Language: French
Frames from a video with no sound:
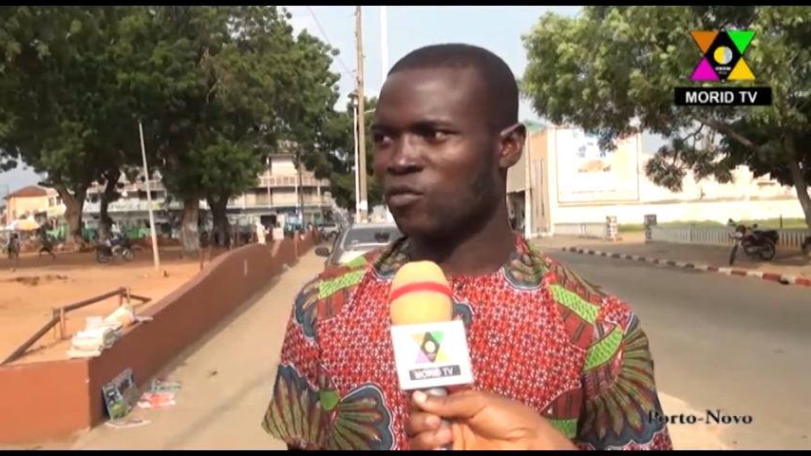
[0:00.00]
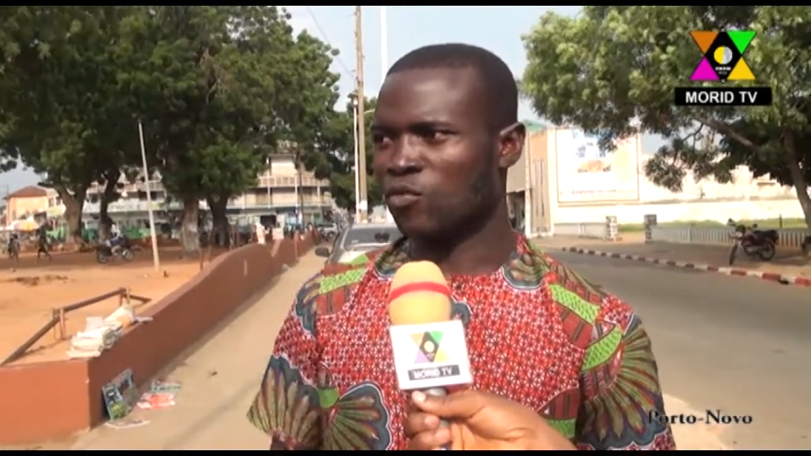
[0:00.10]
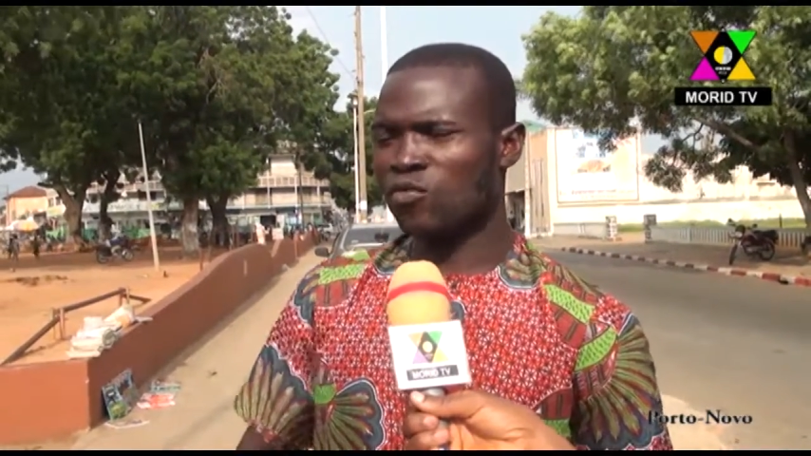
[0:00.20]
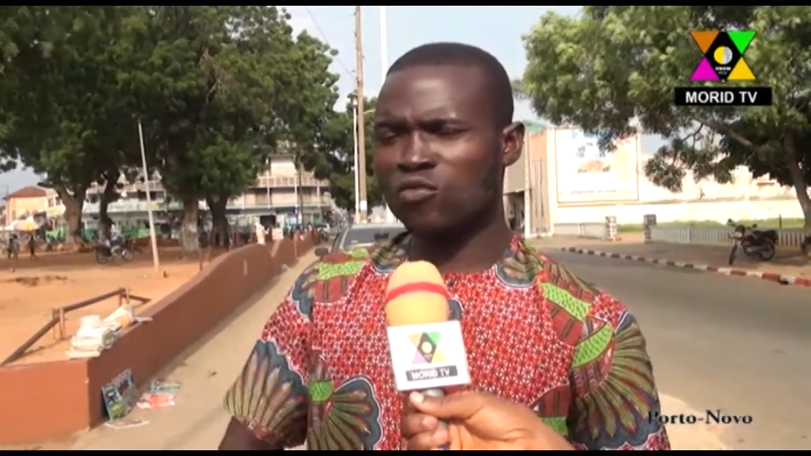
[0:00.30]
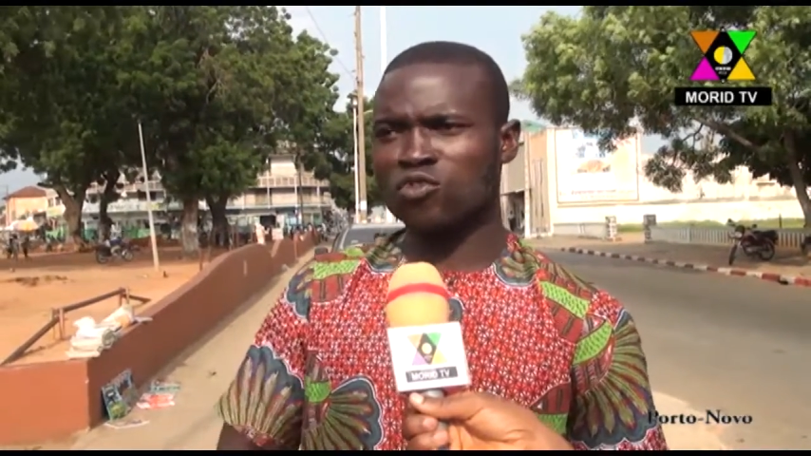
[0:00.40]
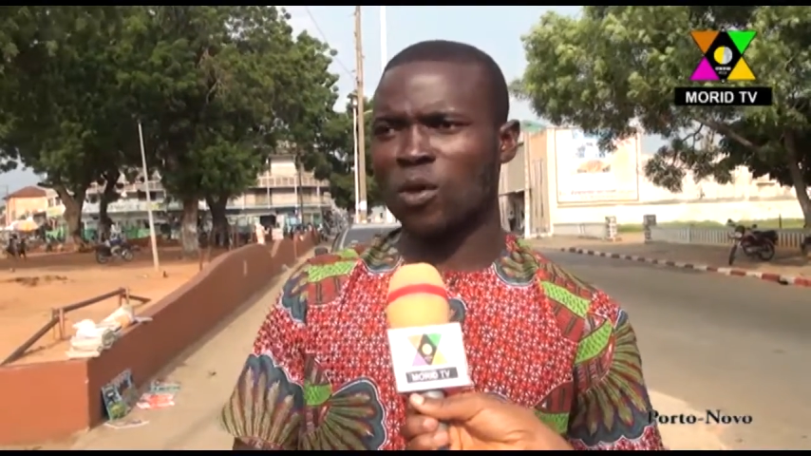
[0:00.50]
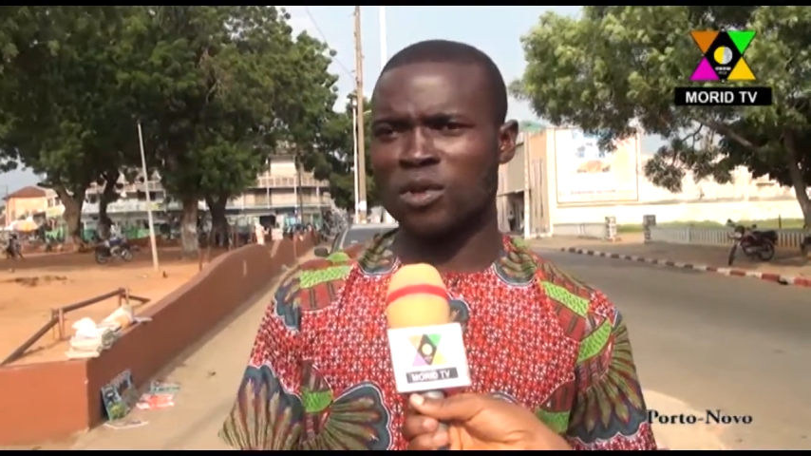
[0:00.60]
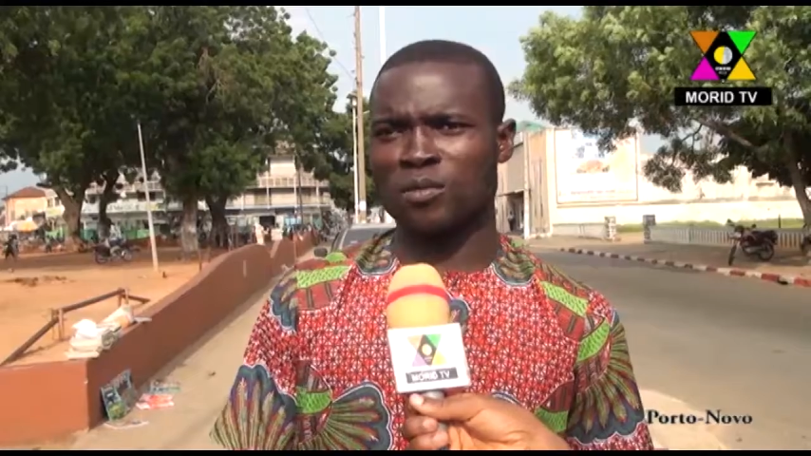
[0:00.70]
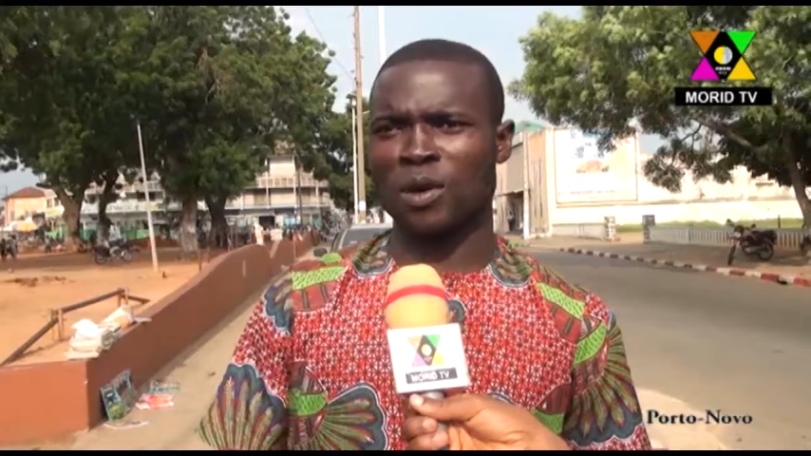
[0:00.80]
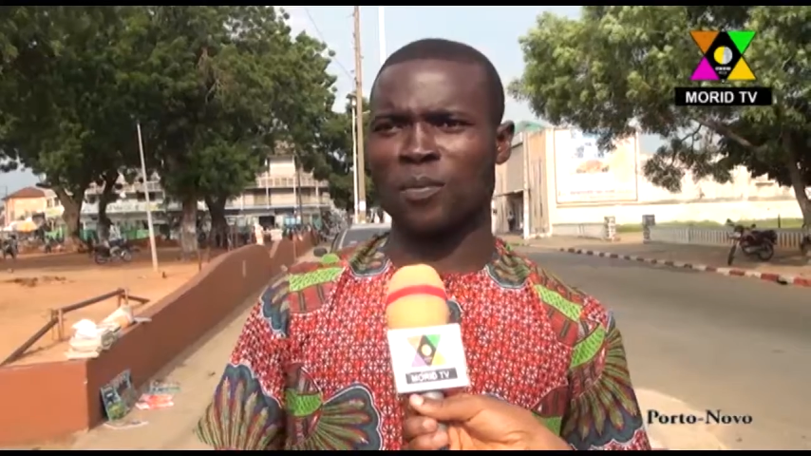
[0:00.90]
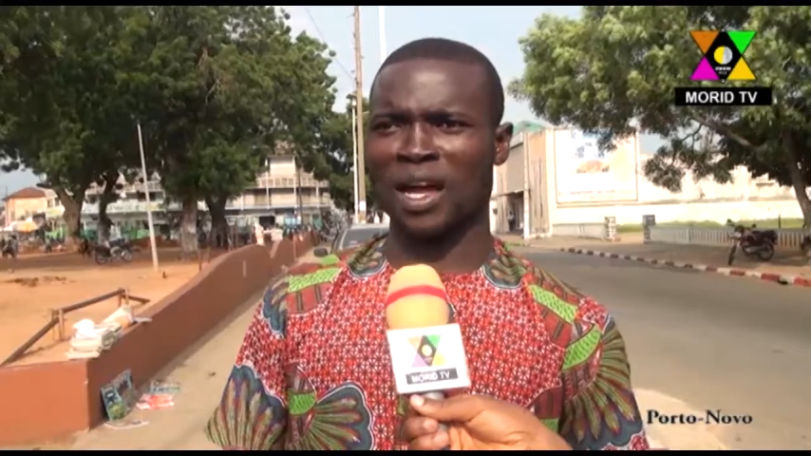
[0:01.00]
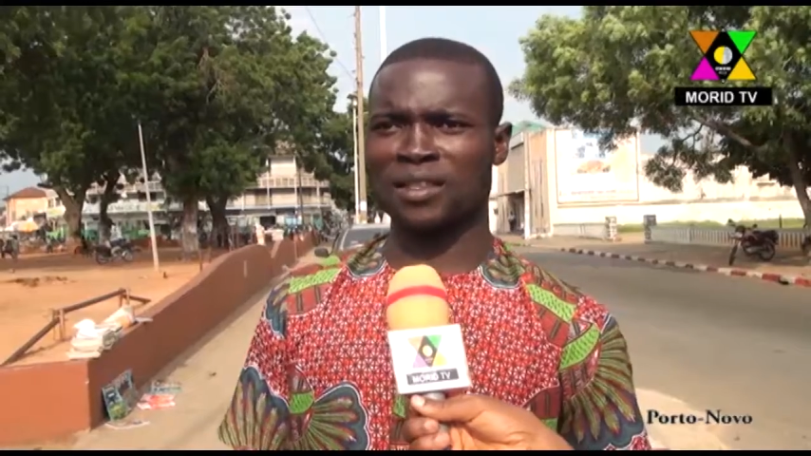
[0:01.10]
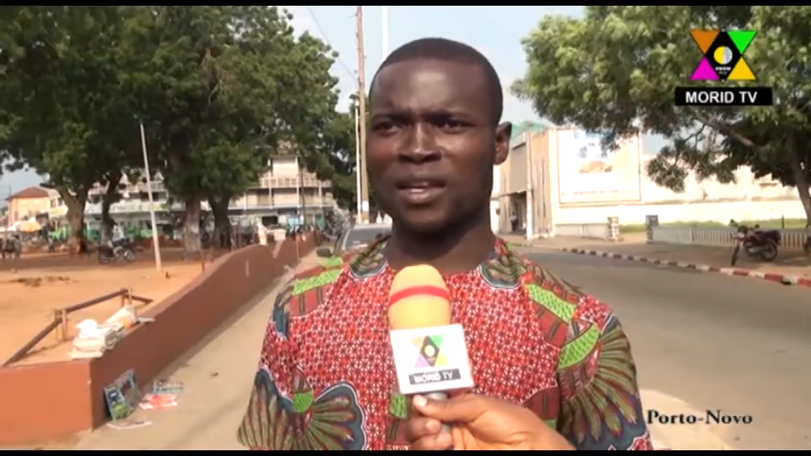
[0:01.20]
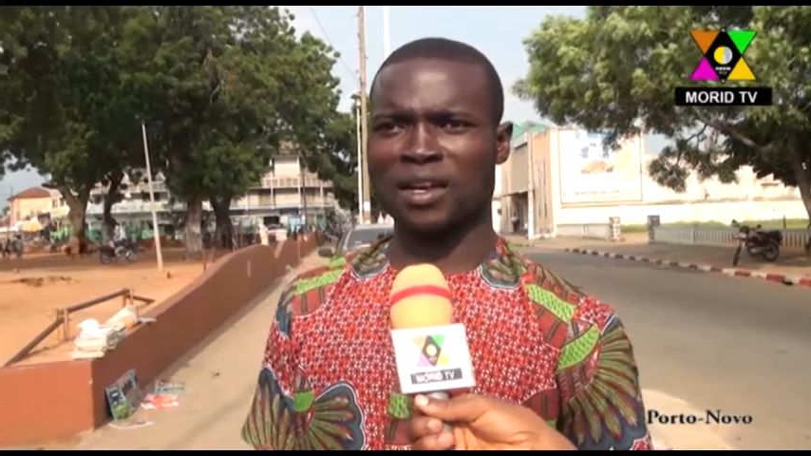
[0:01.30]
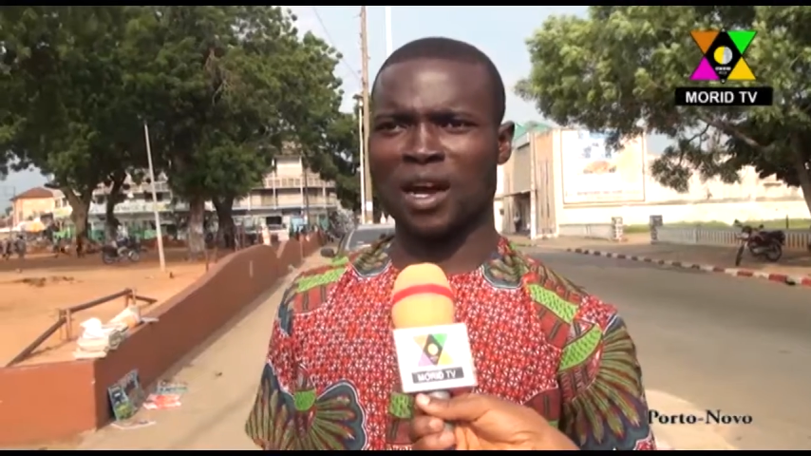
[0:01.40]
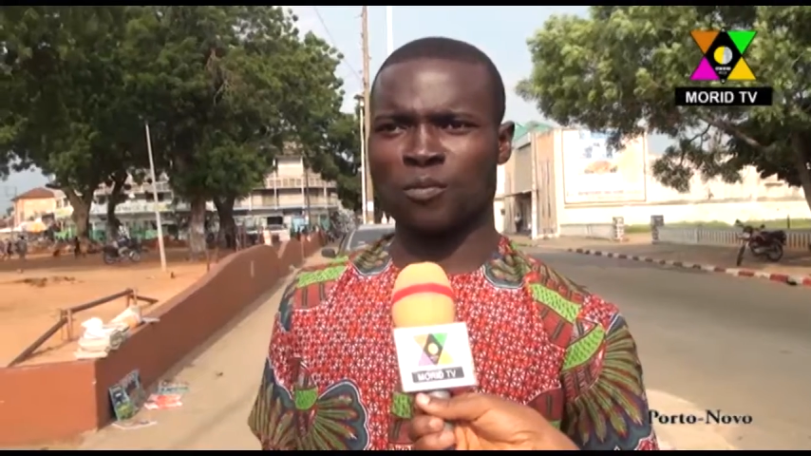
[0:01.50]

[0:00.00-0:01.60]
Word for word: Nous, nous sommes libraires par terre.